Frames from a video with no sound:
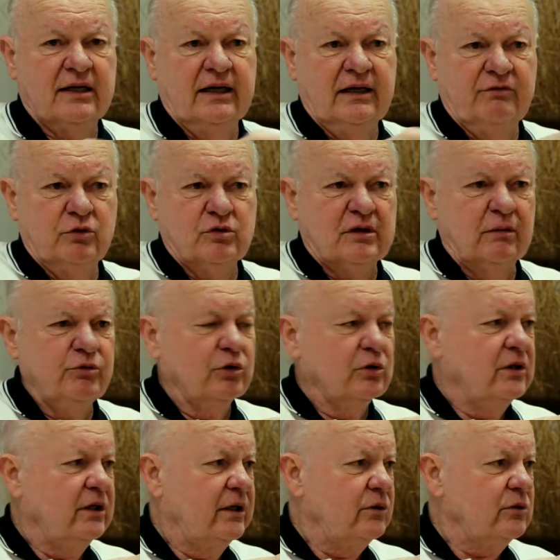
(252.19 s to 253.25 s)
greve dos
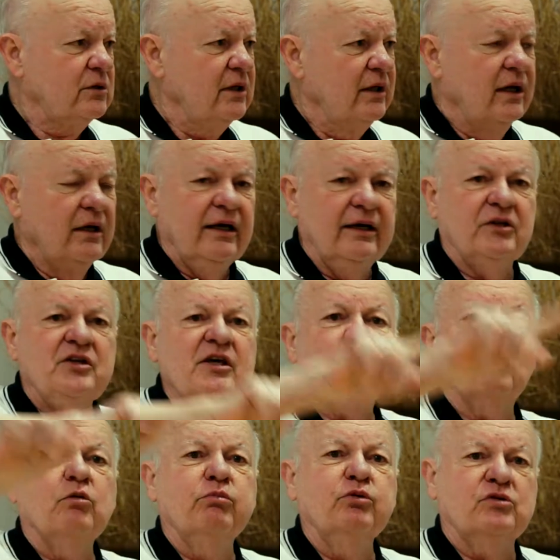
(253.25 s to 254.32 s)
caminhoneiros, ele tinha
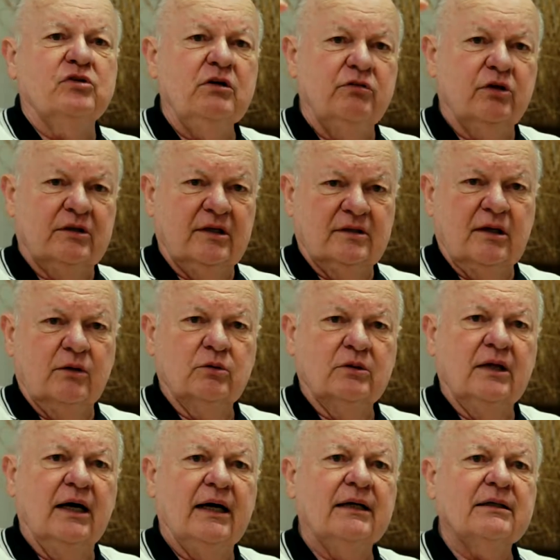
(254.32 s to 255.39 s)
combustível até tal
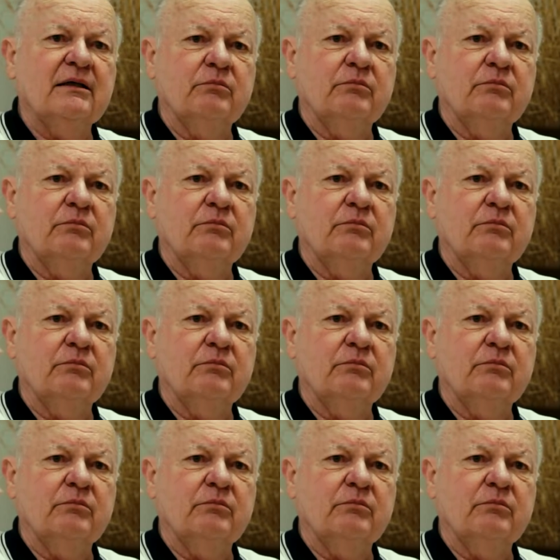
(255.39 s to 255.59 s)
data